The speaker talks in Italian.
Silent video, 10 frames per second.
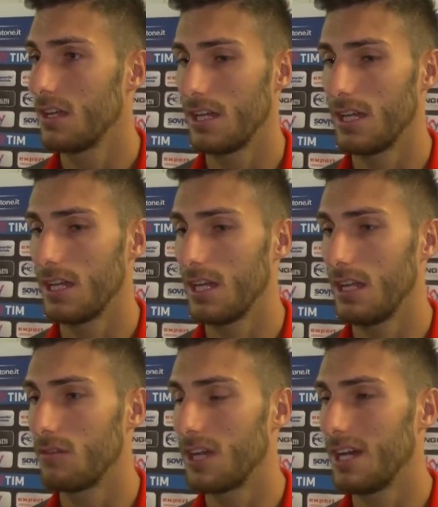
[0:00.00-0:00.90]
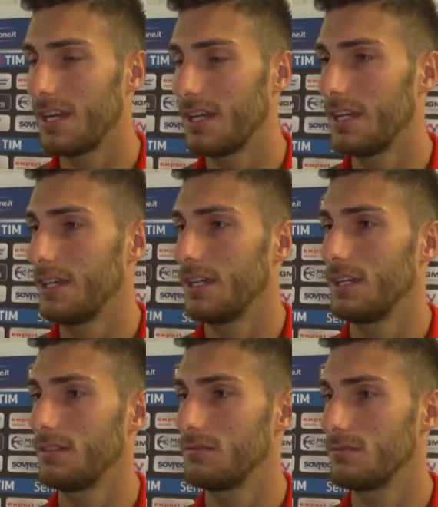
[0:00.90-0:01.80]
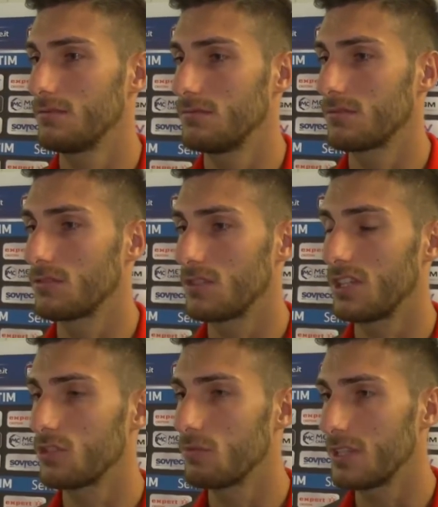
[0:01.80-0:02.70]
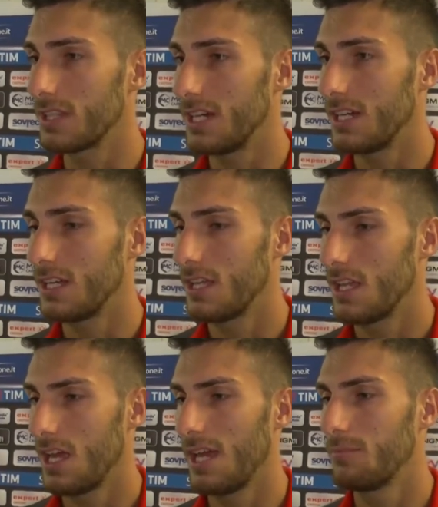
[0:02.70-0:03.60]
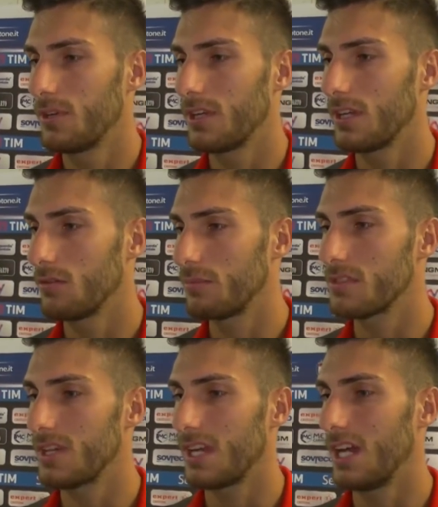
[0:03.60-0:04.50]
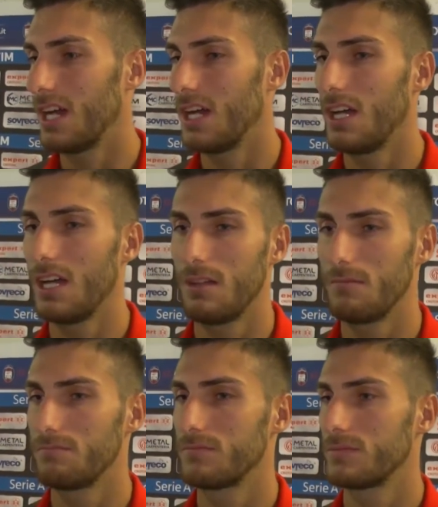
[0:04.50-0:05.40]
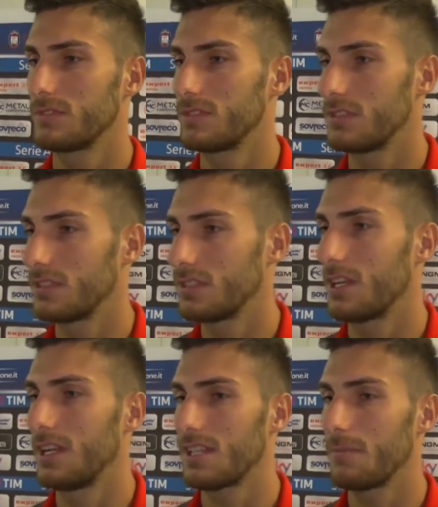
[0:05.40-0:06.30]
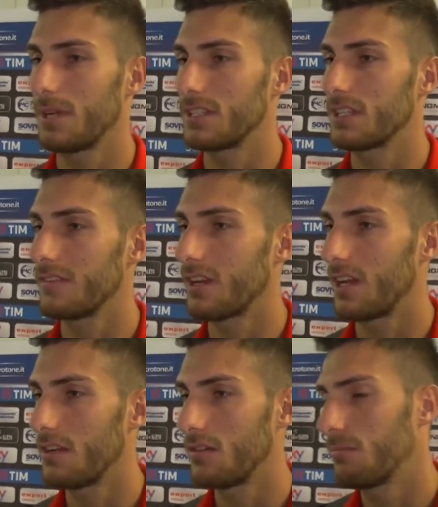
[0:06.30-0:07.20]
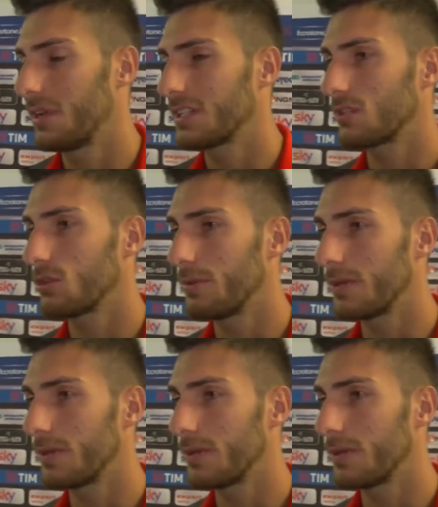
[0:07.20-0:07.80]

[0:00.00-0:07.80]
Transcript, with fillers: e lavorare eh, con tanta umiltà e poi non pensare alle mm, tre partite che verranno, partita dopo